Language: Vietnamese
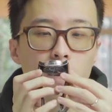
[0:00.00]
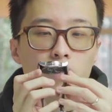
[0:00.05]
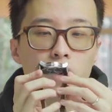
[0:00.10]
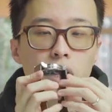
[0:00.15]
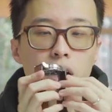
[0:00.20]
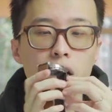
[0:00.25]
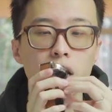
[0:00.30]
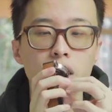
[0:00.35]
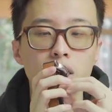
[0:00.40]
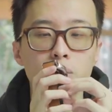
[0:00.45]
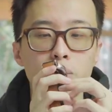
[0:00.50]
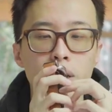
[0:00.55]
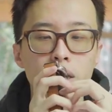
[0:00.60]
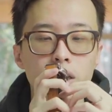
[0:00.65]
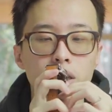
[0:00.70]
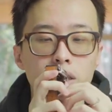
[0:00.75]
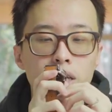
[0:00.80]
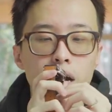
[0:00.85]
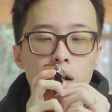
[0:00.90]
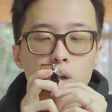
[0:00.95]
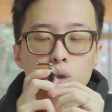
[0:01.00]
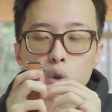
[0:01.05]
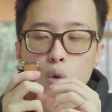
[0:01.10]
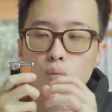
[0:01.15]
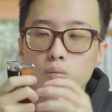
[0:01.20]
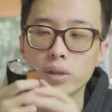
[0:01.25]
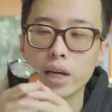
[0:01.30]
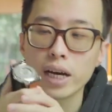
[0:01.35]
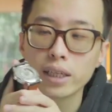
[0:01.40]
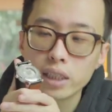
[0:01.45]
cái phần case back thì sao?
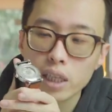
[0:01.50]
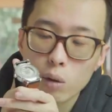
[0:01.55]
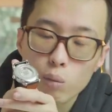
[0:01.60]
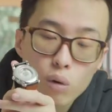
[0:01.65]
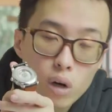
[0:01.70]
Chúng ta sẽ